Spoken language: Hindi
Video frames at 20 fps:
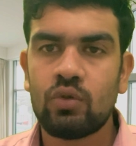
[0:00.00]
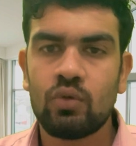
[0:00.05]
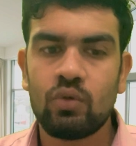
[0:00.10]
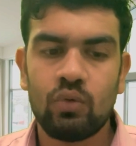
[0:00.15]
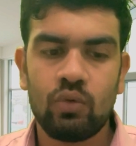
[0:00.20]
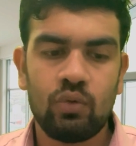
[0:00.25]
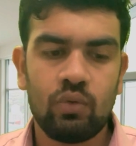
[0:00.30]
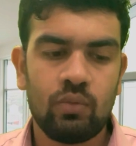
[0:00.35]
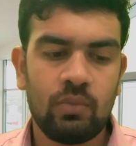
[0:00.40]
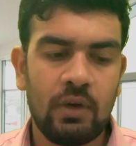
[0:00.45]

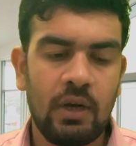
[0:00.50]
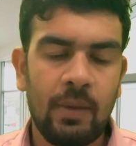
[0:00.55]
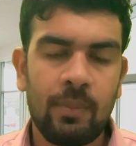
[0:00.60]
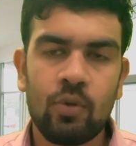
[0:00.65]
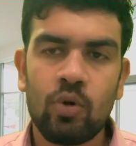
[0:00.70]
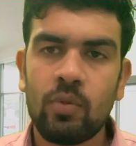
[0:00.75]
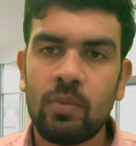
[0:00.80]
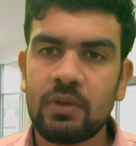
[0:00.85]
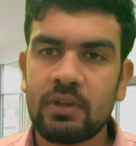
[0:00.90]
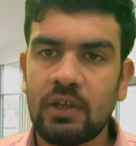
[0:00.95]
तो मैं
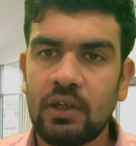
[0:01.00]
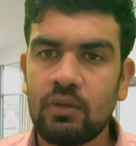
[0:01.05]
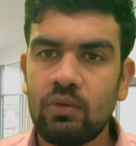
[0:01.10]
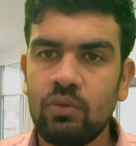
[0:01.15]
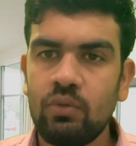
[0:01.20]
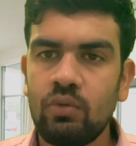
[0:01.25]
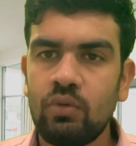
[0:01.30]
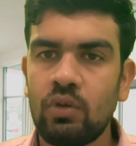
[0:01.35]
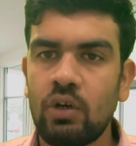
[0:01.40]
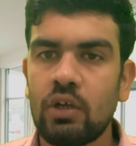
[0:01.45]
आपको बता
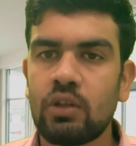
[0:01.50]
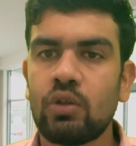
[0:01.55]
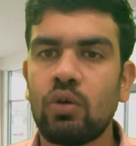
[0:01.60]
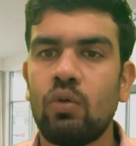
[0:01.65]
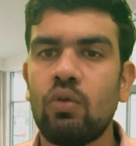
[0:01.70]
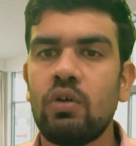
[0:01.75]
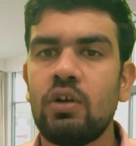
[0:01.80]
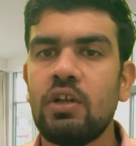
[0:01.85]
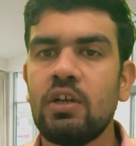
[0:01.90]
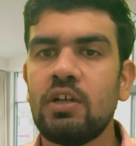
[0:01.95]
दूं
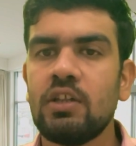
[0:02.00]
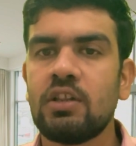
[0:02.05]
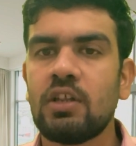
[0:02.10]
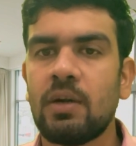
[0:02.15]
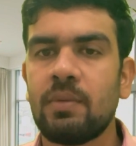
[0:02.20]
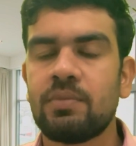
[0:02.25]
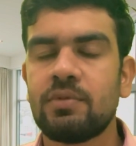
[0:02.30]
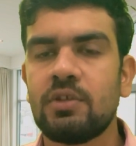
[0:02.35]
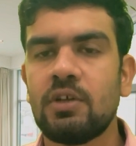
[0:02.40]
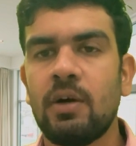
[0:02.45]
अथॉरिटी की
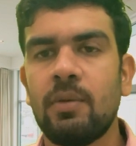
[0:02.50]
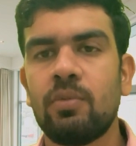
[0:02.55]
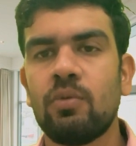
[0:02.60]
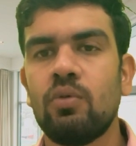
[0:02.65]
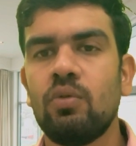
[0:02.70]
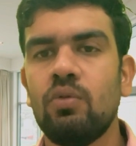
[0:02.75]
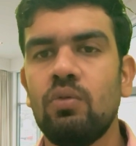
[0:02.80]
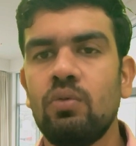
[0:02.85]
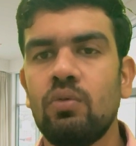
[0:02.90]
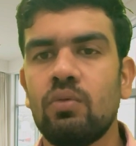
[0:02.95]
तरफ से
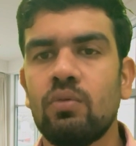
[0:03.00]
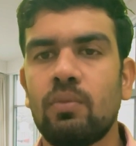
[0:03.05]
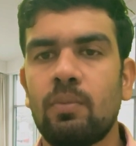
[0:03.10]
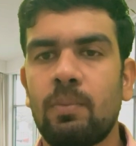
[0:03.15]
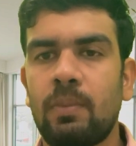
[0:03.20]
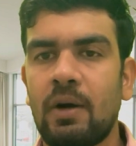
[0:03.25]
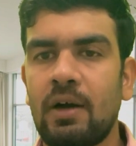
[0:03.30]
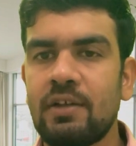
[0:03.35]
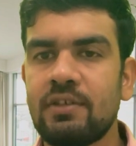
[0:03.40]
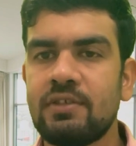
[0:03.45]
आपको
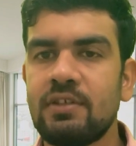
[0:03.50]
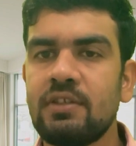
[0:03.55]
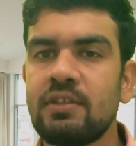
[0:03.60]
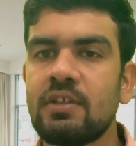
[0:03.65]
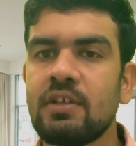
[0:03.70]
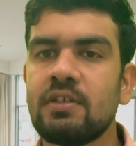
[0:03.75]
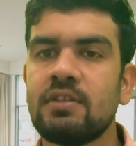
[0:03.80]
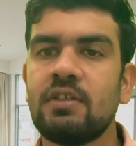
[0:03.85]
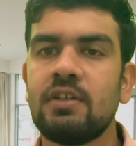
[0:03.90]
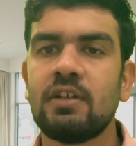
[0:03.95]
पाँच से
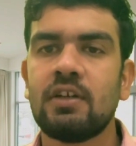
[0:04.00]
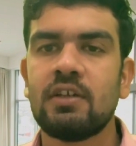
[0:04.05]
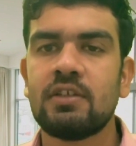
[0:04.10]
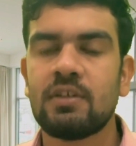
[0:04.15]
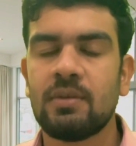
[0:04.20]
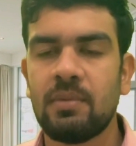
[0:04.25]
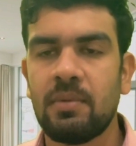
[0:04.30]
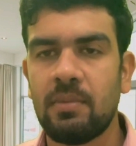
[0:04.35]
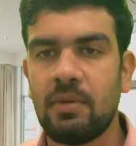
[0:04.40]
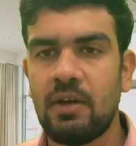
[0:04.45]
दस दिन का
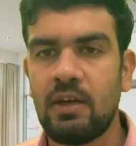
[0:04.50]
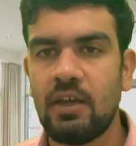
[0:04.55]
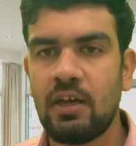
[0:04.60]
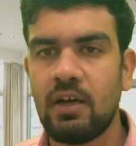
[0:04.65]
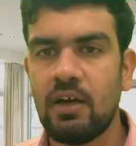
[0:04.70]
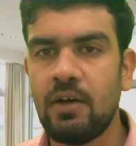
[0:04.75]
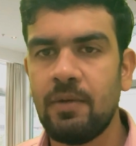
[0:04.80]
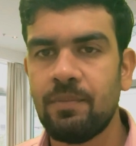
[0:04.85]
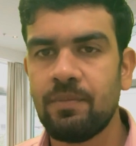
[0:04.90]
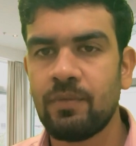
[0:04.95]
समय
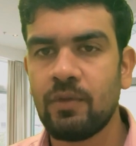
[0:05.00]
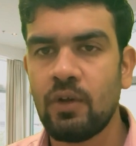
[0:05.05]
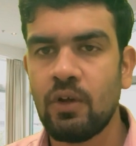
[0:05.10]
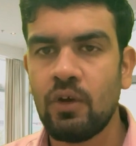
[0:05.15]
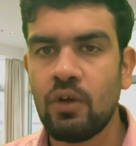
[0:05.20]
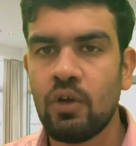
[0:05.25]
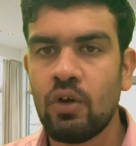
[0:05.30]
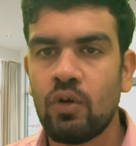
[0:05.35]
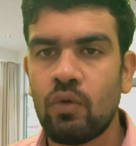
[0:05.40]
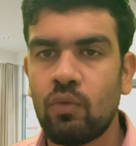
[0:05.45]
मिलेगा
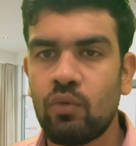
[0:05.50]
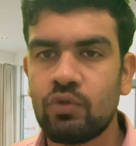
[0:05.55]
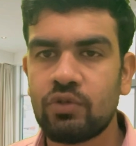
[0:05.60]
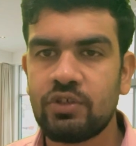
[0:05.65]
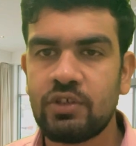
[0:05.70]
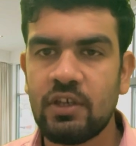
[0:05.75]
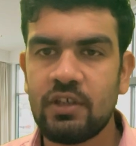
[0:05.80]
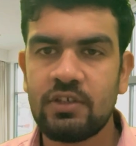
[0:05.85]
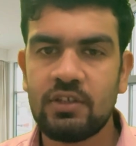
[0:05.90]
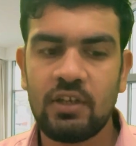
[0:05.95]
वो
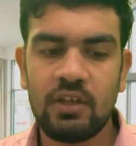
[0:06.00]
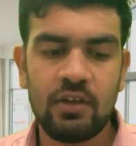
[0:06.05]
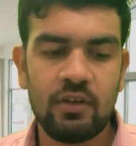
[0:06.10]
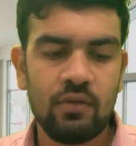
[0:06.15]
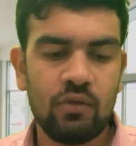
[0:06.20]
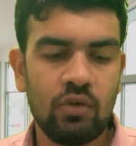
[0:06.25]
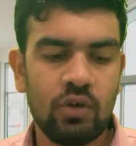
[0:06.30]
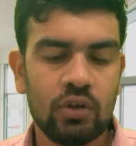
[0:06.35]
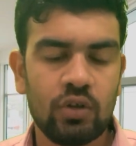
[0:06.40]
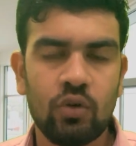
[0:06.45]
जैसे ही
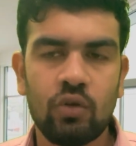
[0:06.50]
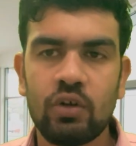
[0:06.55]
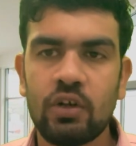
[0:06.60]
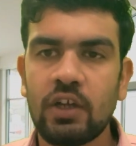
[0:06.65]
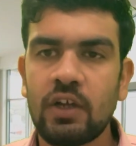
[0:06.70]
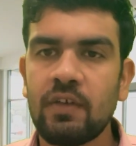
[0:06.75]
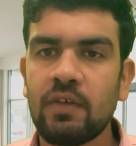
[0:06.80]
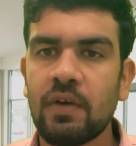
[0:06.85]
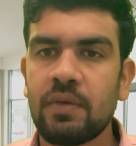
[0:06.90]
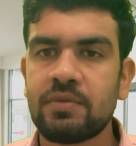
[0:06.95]
वो
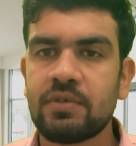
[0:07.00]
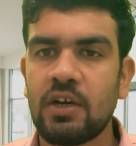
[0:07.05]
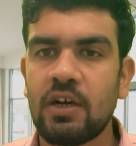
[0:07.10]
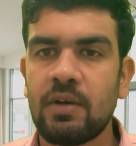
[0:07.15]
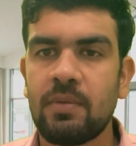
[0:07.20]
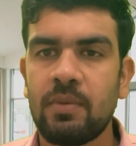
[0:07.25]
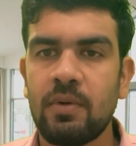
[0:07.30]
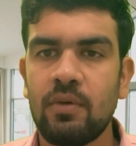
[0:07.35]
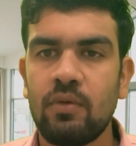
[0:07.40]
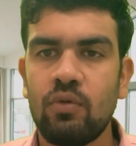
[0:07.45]
अथॉरिटी की
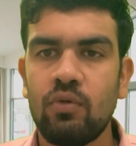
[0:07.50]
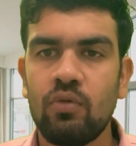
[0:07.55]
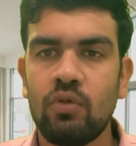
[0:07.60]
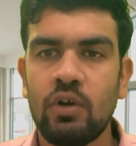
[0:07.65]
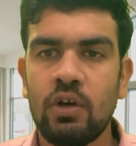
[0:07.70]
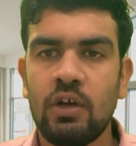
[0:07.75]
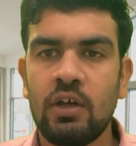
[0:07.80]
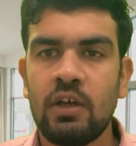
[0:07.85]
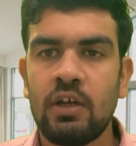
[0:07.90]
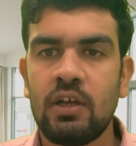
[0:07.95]
वेबसाइट पर वो
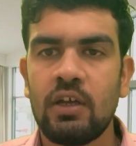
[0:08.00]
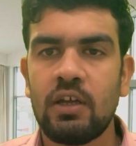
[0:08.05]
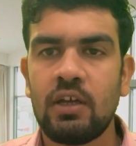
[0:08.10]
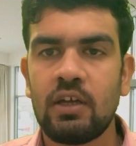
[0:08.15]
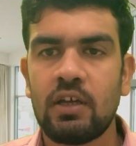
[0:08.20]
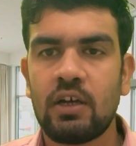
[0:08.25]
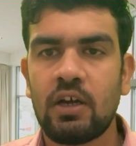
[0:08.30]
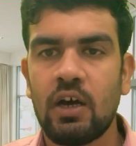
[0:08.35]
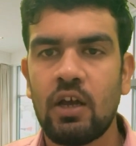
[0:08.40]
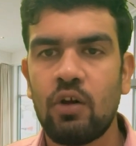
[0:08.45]

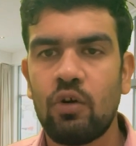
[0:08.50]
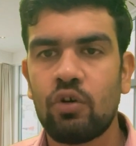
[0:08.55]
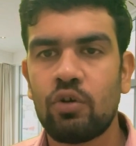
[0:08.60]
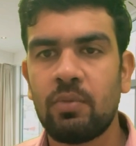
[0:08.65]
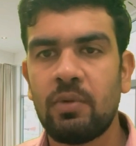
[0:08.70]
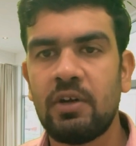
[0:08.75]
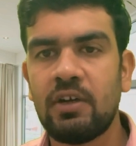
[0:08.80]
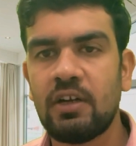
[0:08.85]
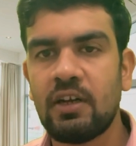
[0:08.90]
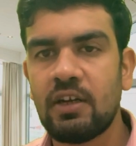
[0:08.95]
एक
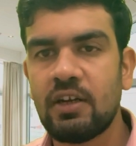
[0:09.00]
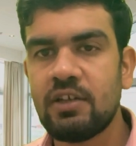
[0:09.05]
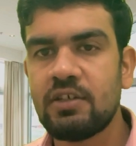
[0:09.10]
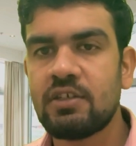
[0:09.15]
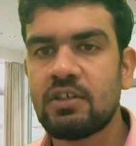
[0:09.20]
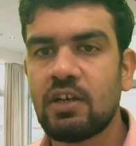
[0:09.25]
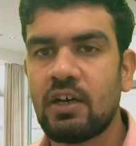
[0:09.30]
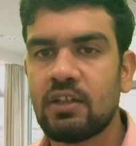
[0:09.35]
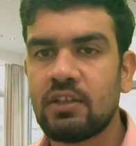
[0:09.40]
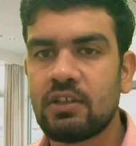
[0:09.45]
अलॉटमेंट
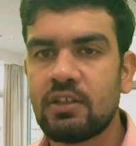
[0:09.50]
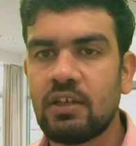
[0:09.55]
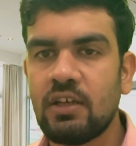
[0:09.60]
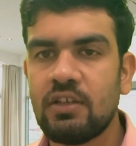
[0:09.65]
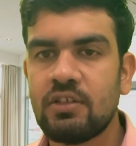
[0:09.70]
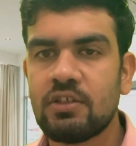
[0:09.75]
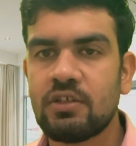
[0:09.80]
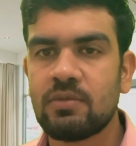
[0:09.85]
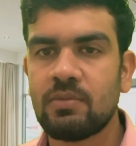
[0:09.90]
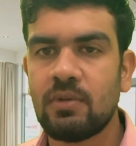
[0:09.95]
लिस्ट आती है
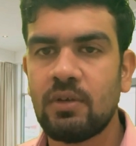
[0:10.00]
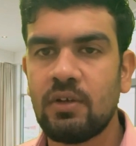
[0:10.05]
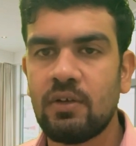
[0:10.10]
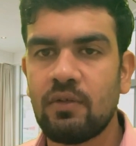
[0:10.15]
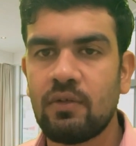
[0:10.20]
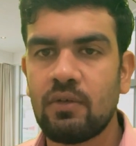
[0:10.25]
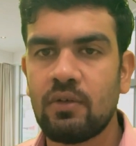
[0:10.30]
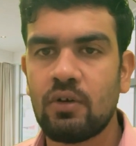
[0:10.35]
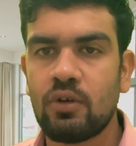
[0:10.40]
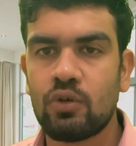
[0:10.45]

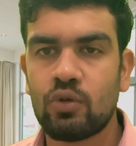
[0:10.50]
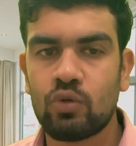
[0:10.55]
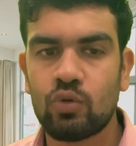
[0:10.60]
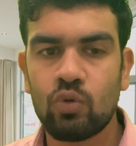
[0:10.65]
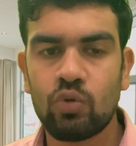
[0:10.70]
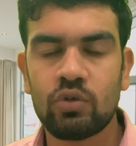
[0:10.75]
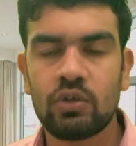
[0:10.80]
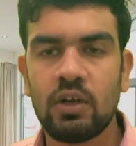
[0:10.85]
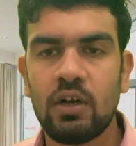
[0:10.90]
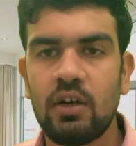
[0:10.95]
जिसमें
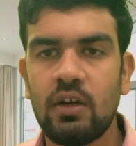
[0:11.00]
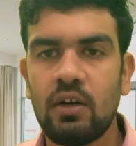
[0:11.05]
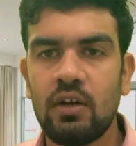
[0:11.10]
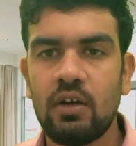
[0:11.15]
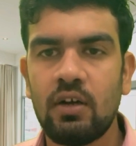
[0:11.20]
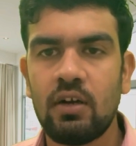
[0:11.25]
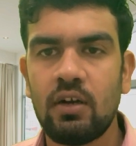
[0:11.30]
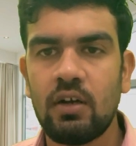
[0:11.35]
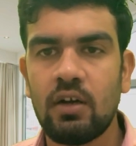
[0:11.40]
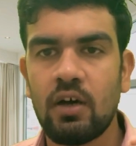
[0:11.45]
टोटल
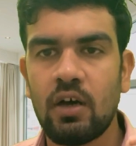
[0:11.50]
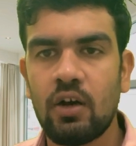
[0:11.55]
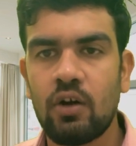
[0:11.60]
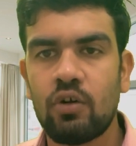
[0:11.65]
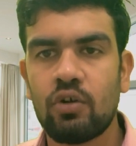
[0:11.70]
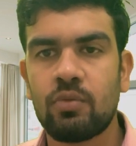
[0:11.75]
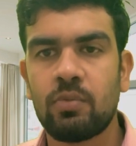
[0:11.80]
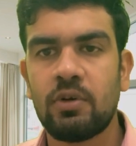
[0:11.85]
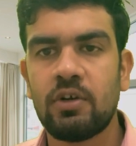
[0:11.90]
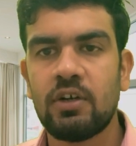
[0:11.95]

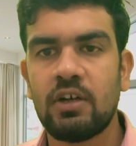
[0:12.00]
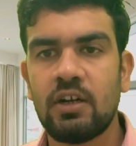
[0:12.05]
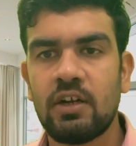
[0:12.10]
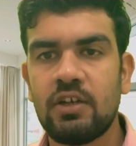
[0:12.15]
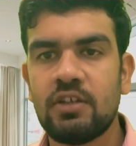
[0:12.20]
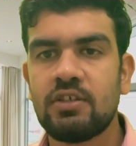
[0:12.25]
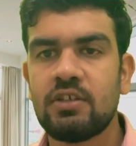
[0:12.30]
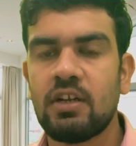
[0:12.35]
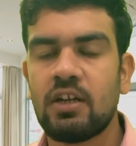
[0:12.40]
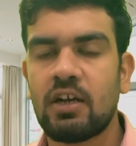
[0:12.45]
अलॉटमेंट
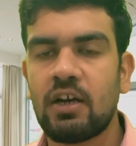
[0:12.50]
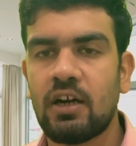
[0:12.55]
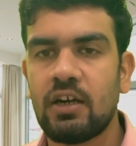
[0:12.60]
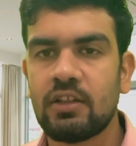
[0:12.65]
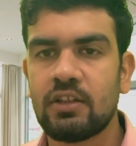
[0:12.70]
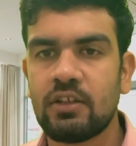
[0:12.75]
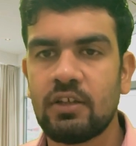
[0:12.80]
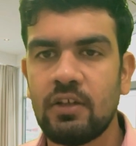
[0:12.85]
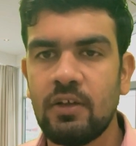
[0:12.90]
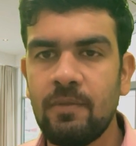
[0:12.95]
लिस्ट
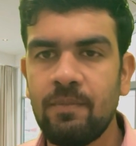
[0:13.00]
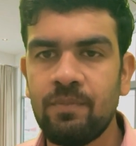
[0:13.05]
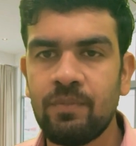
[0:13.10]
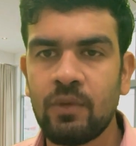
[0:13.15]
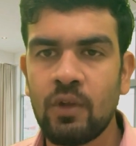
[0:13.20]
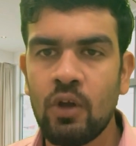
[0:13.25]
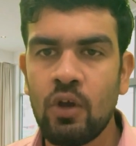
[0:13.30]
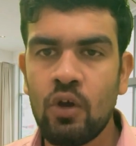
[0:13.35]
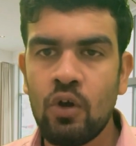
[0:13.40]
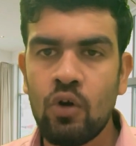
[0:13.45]
निकालते हैं
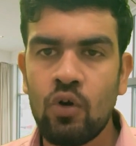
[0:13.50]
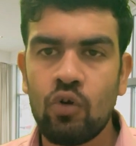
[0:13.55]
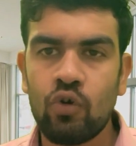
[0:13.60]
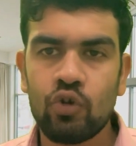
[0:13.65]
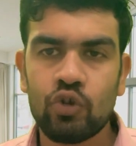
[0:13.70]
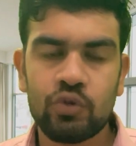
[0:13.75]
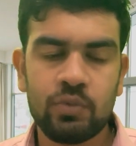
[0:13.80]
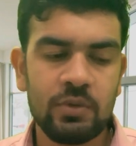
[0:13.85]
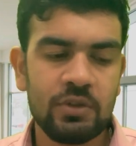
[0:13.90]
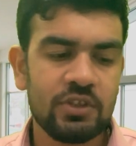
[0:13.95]

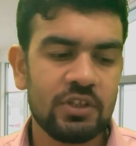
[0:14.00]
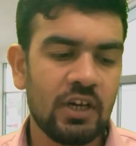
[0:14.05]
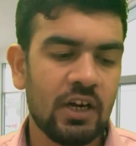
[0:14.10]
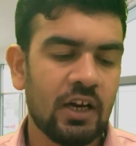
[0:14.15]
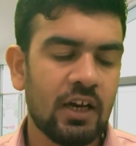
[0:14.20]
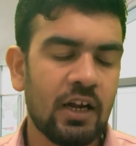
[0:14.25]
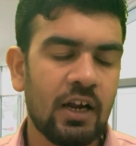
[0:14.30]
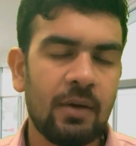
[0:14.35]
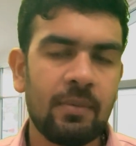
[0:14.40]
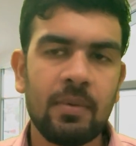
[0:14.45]
उसमें
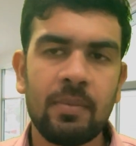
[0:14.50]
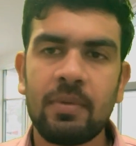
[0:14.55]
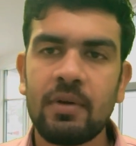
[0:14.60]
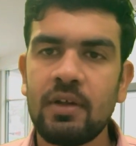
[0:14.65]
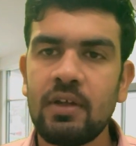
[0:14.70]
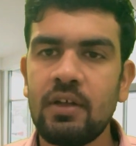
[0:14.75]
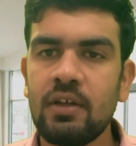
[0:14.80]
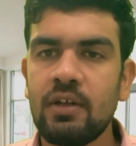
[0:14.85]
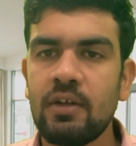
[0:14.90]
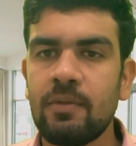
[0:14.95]
जाकर आप अपने